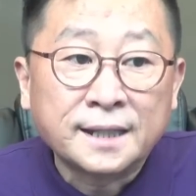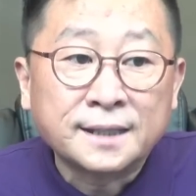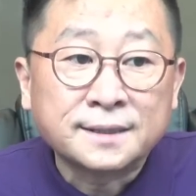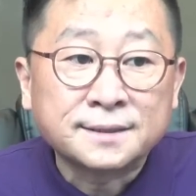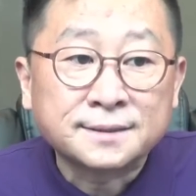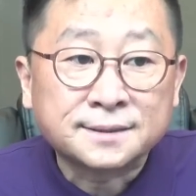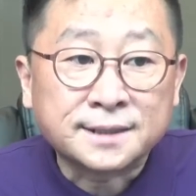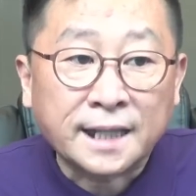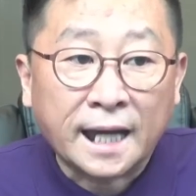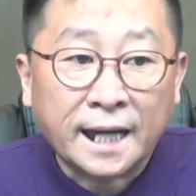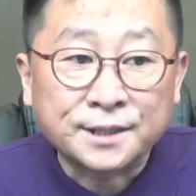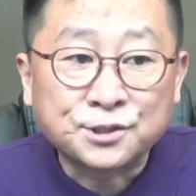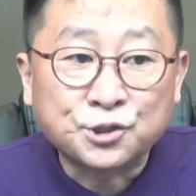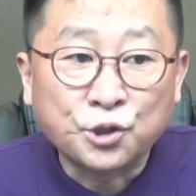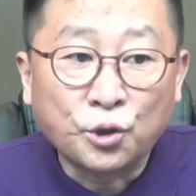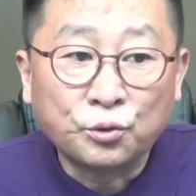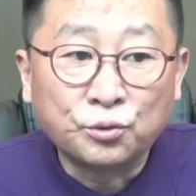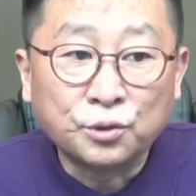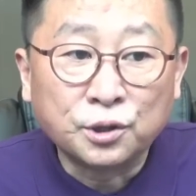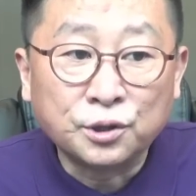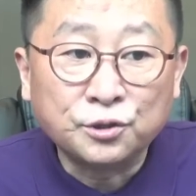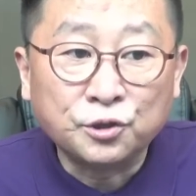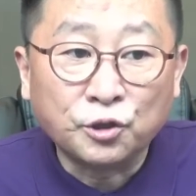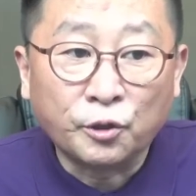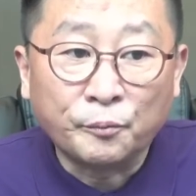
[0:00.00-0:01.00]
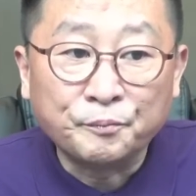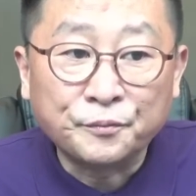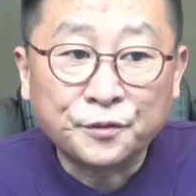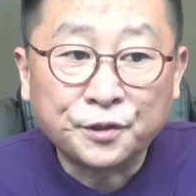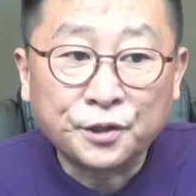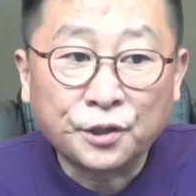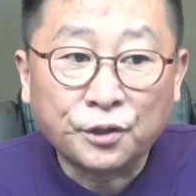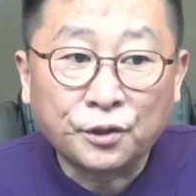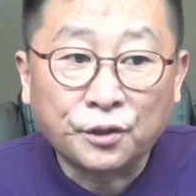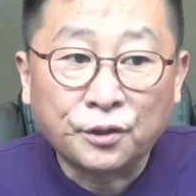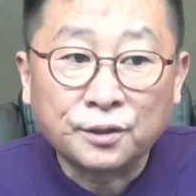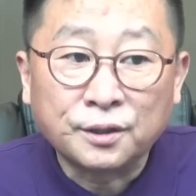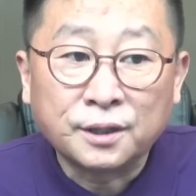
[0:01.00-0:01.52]
자정을
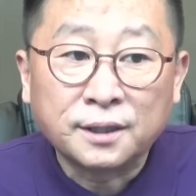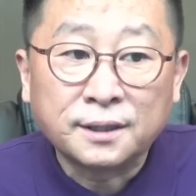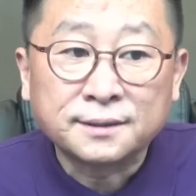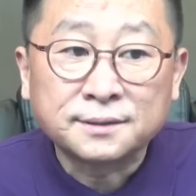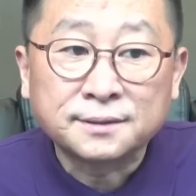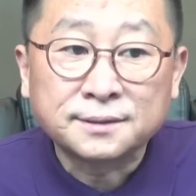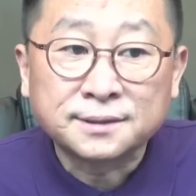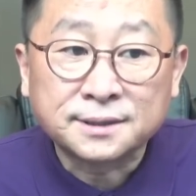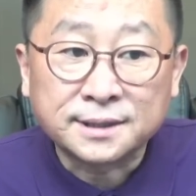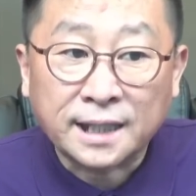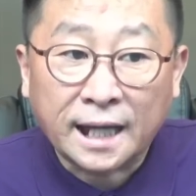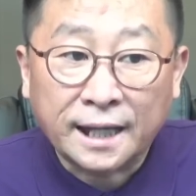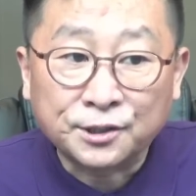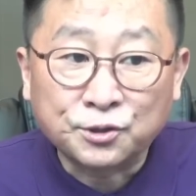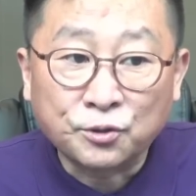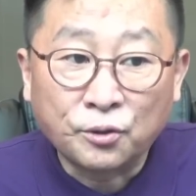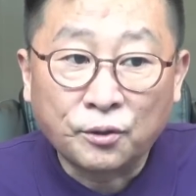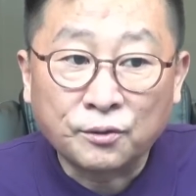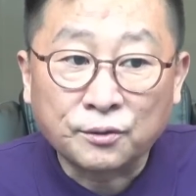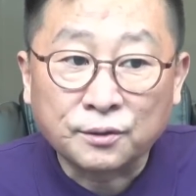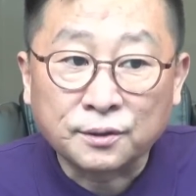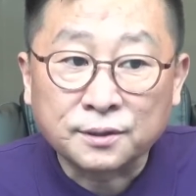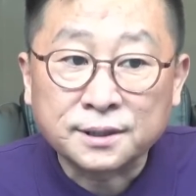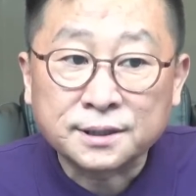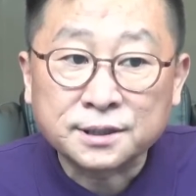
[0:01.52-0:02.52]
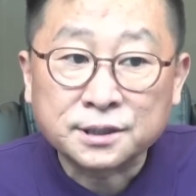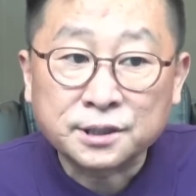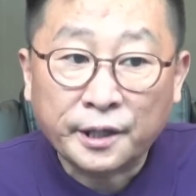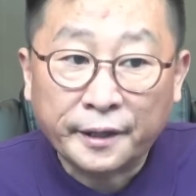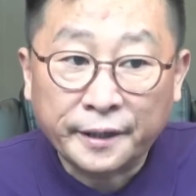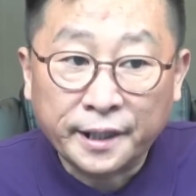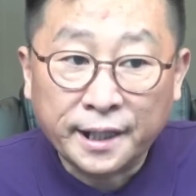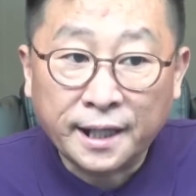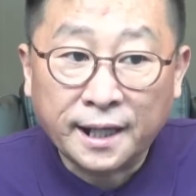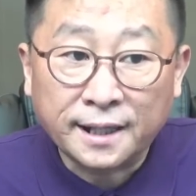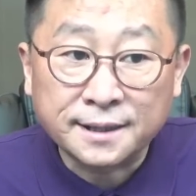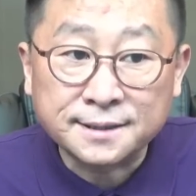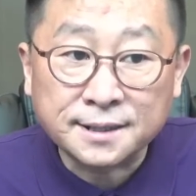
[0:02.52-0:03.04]
넘겨 자동
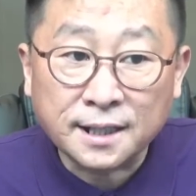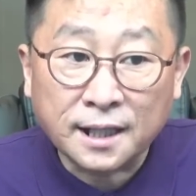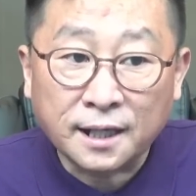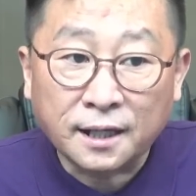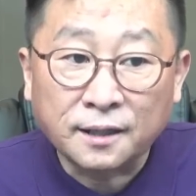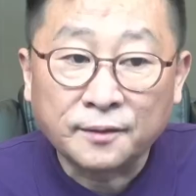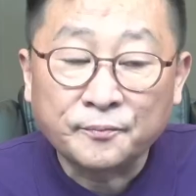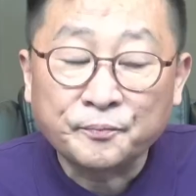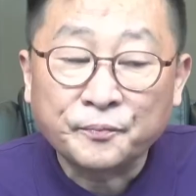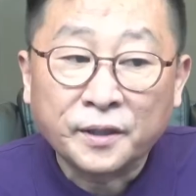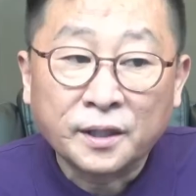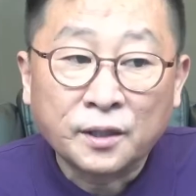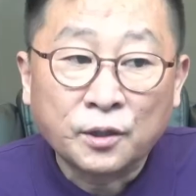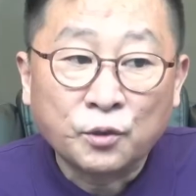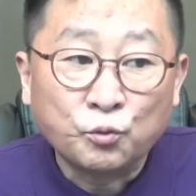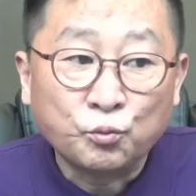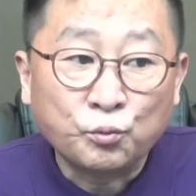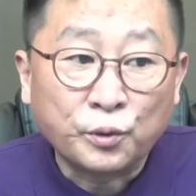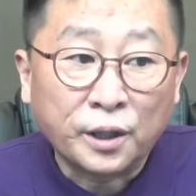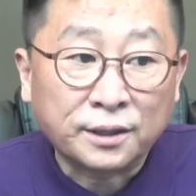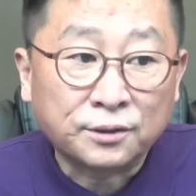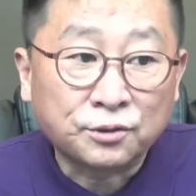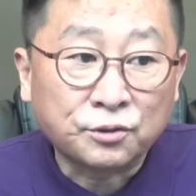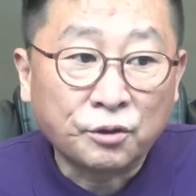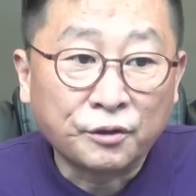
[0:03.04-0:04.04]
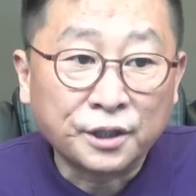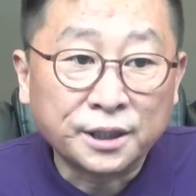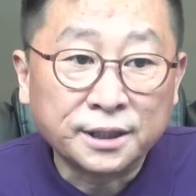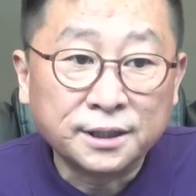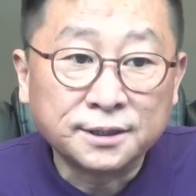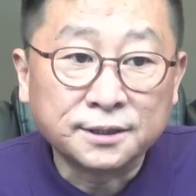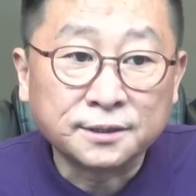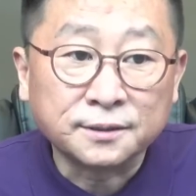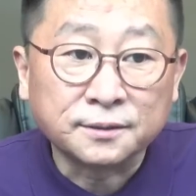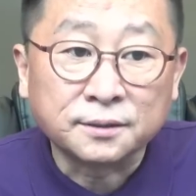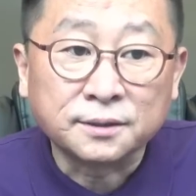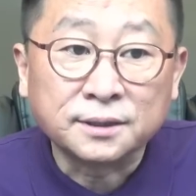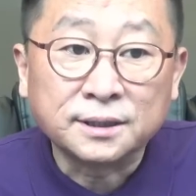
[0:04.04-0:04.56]
산회하자
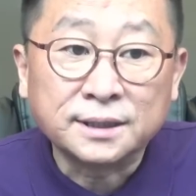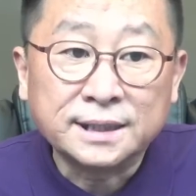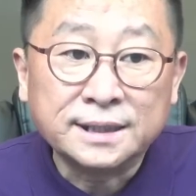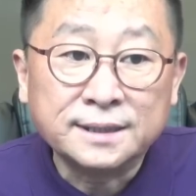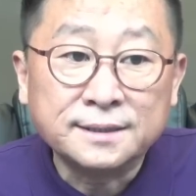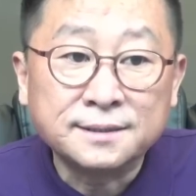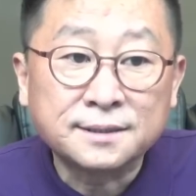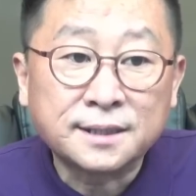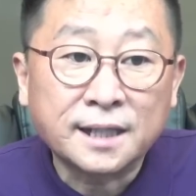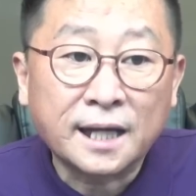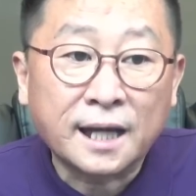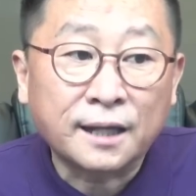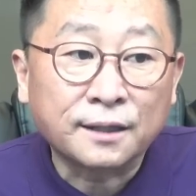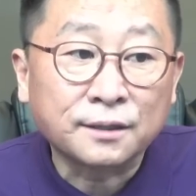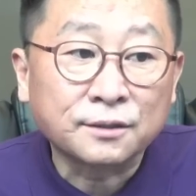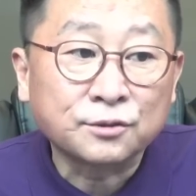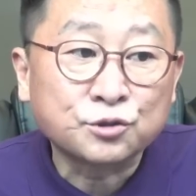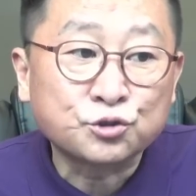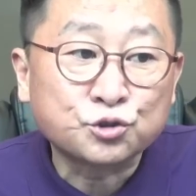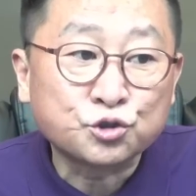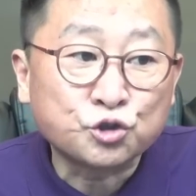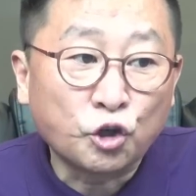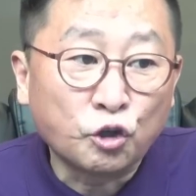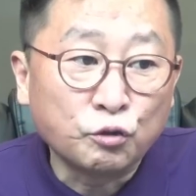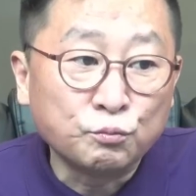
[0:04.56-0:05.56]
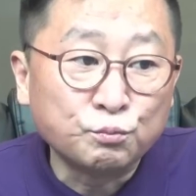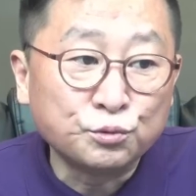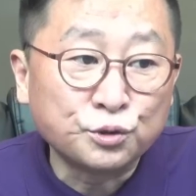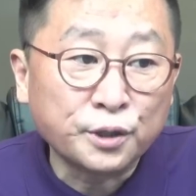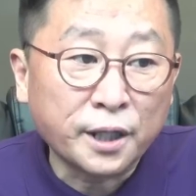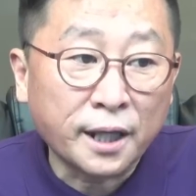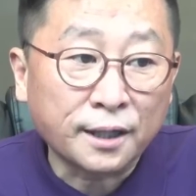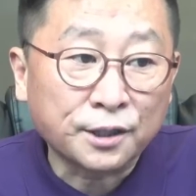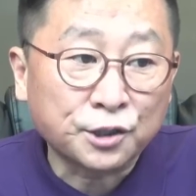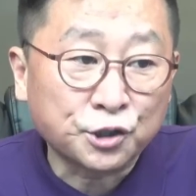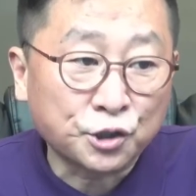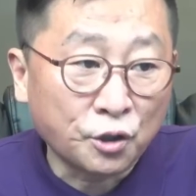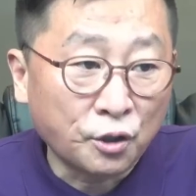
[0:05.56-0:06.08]
외통위는 인사,
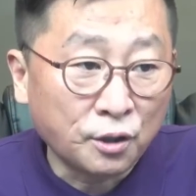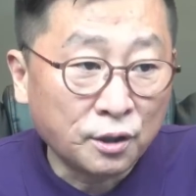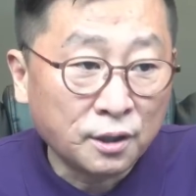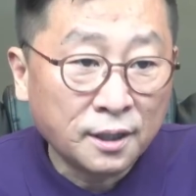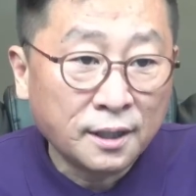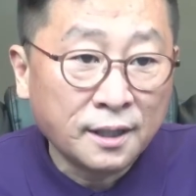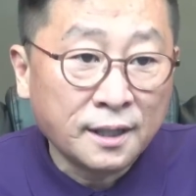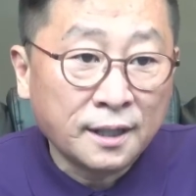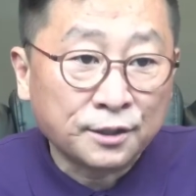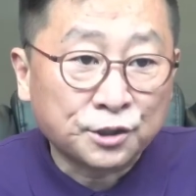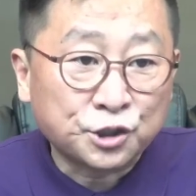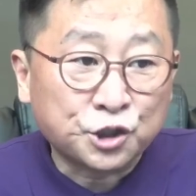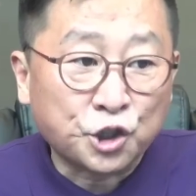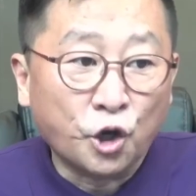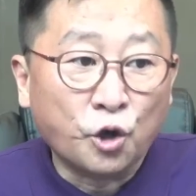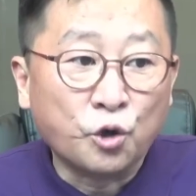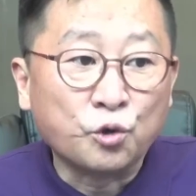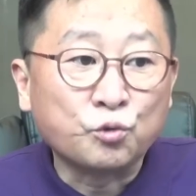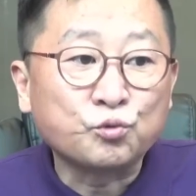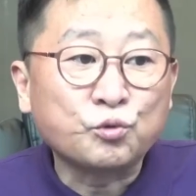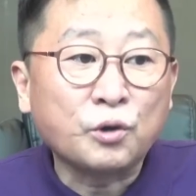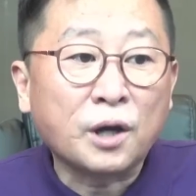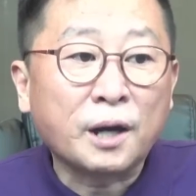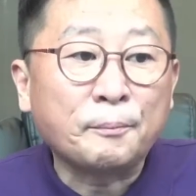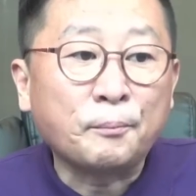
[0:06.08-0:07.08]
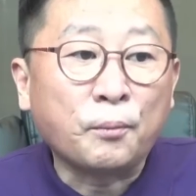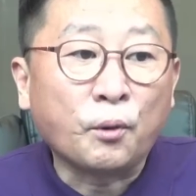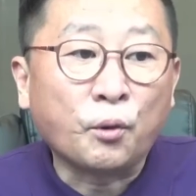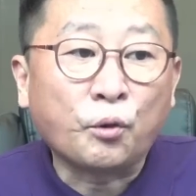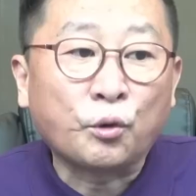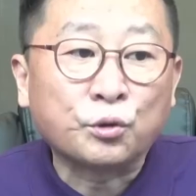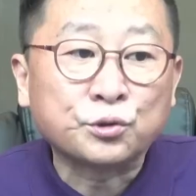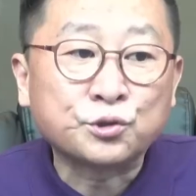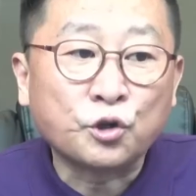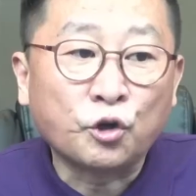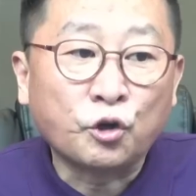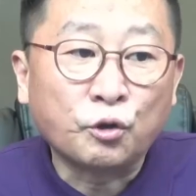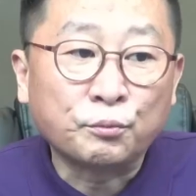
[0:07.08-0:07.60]
청문회, 겨, 경과
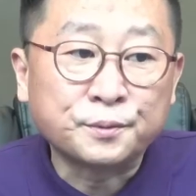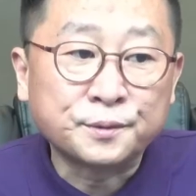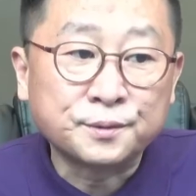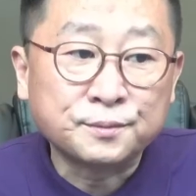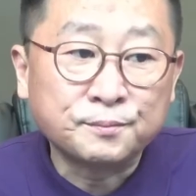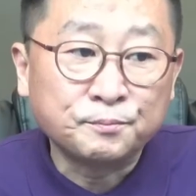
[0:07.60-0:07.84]
보고서,